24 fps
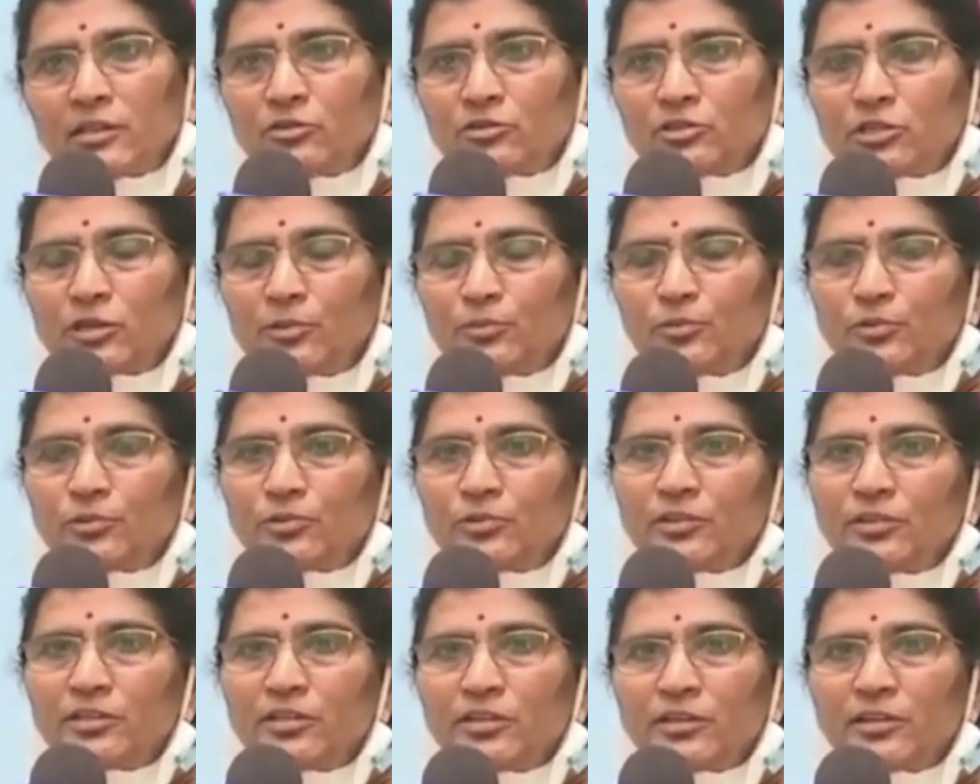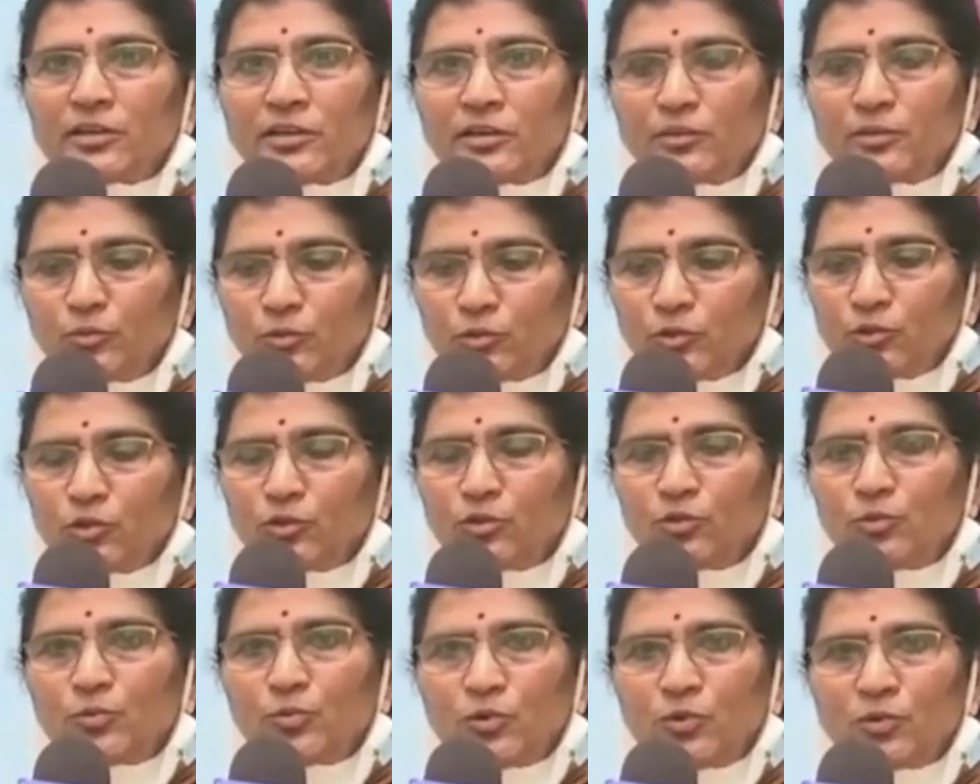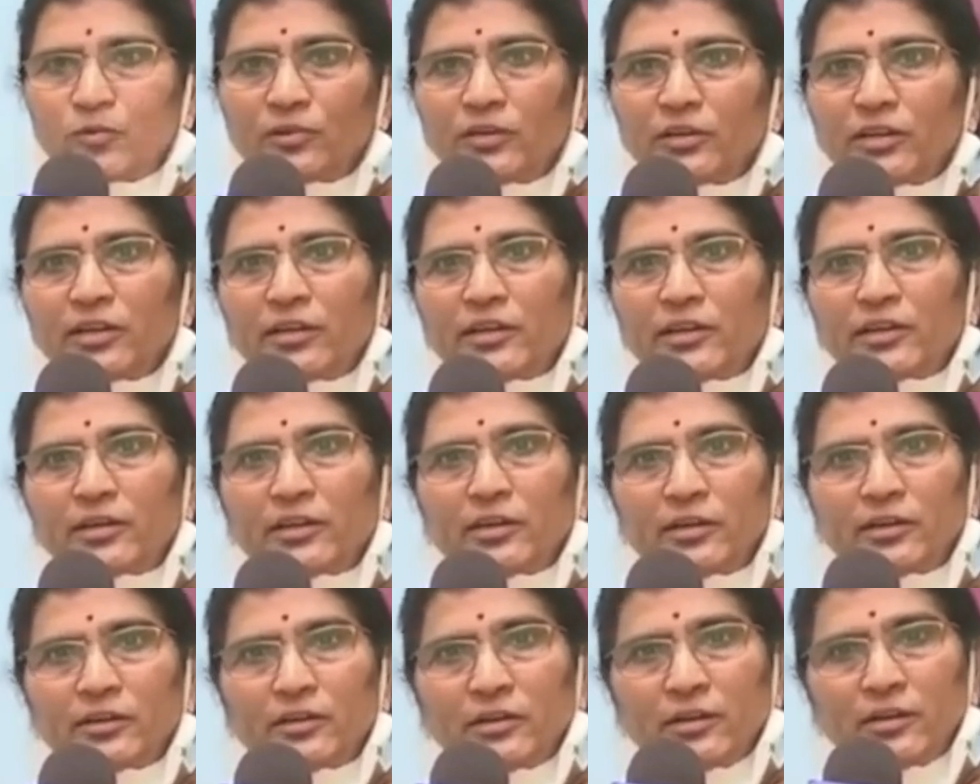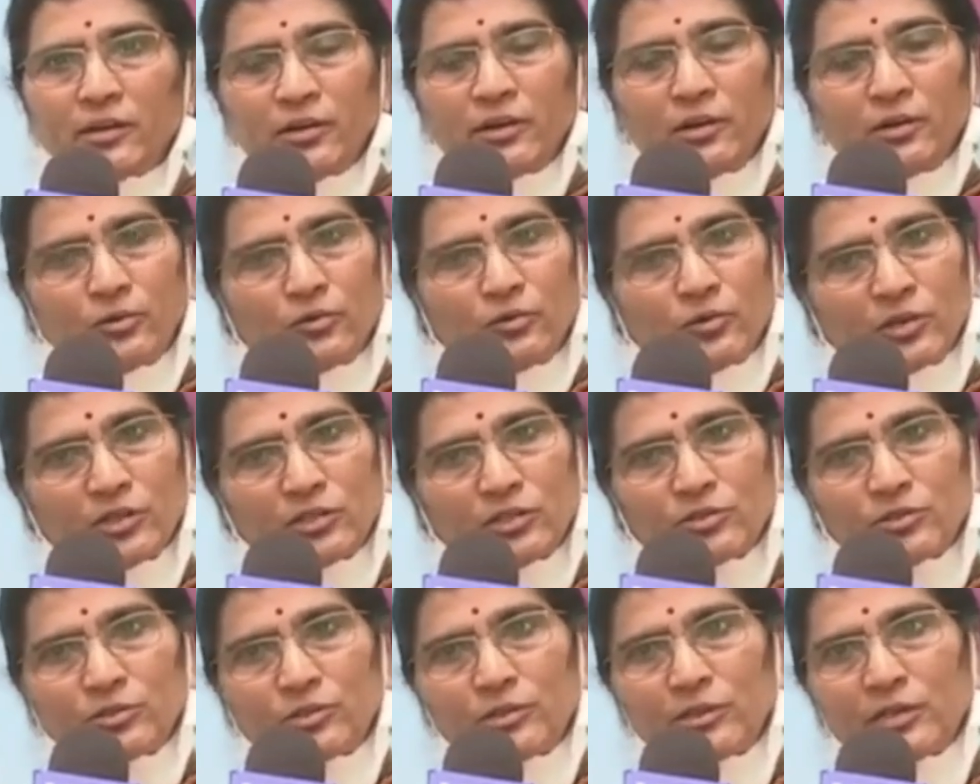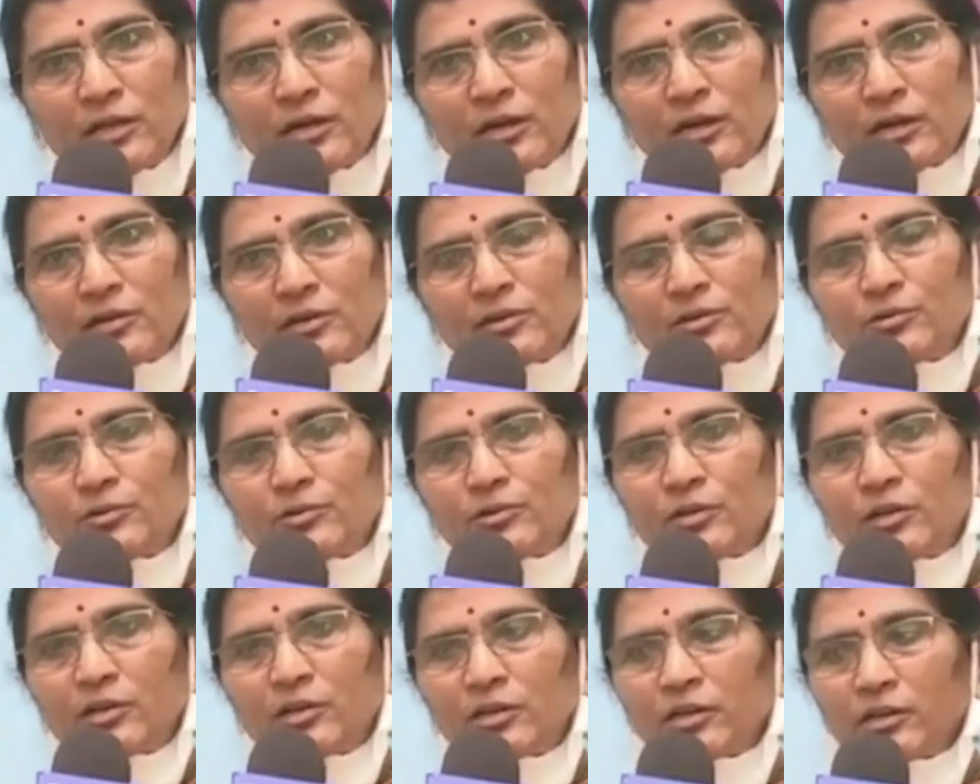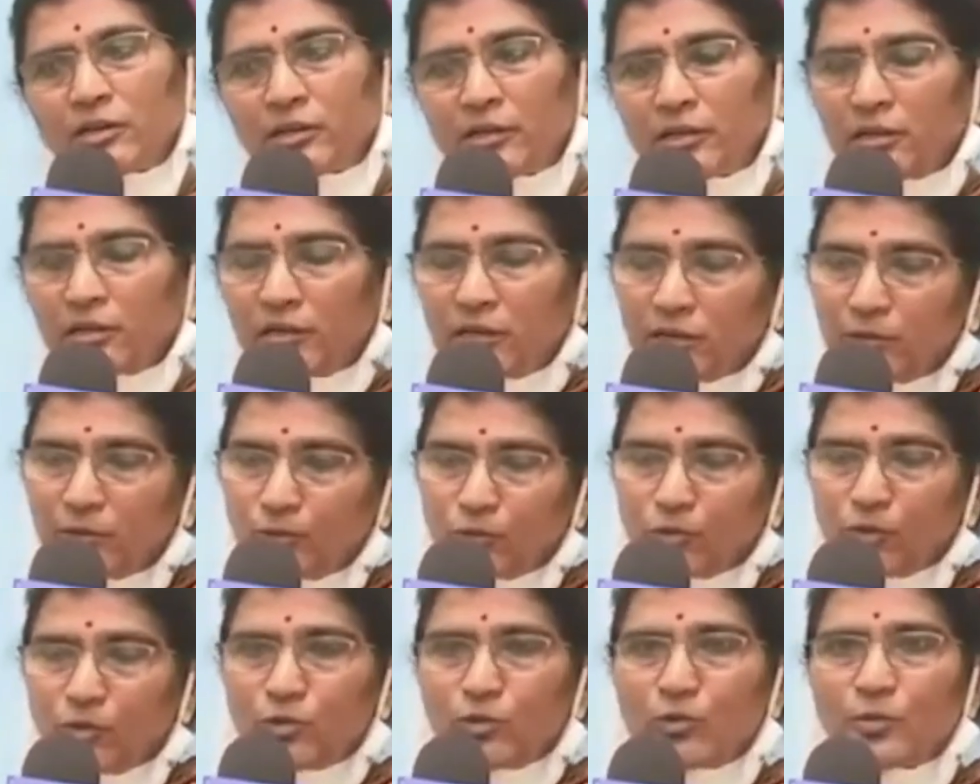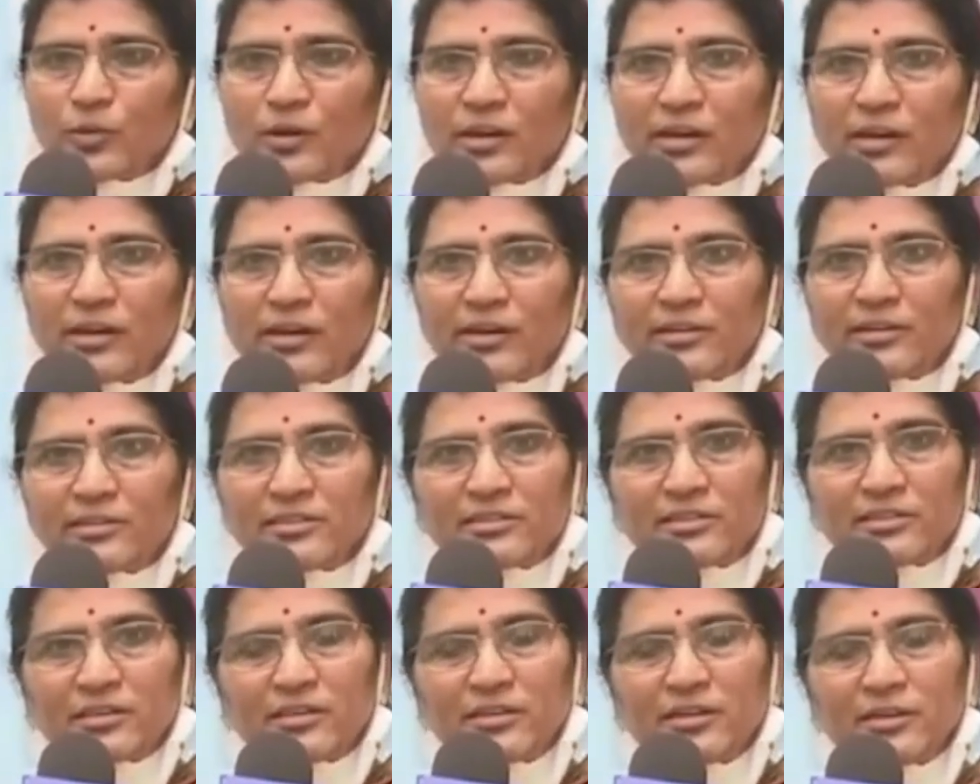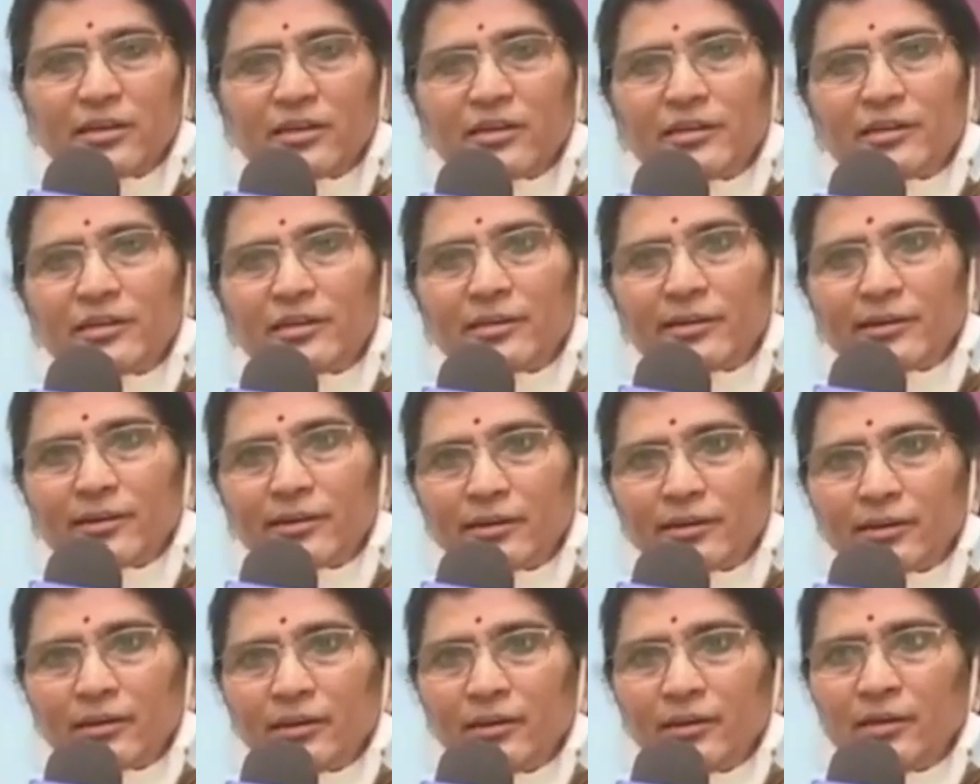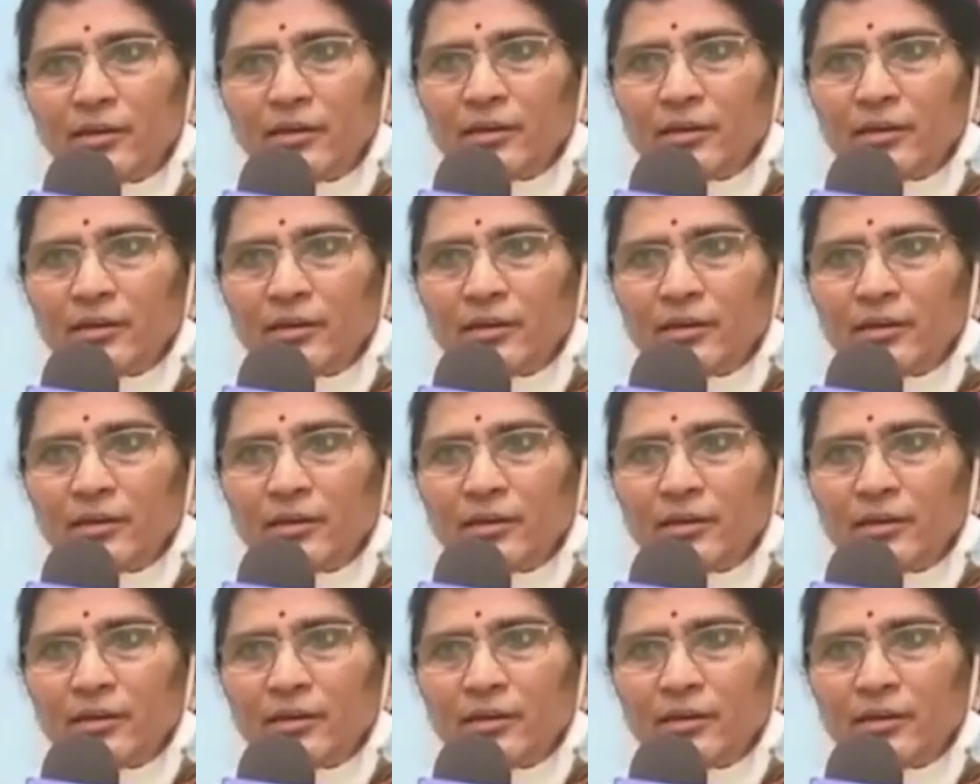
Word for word: తను సమృద్ధిగా ముందుకు పోవటానికి ఒక చోట ఆగకుండా ఇంకా ముందుకు ప్రయాణం చేయాలి అంటే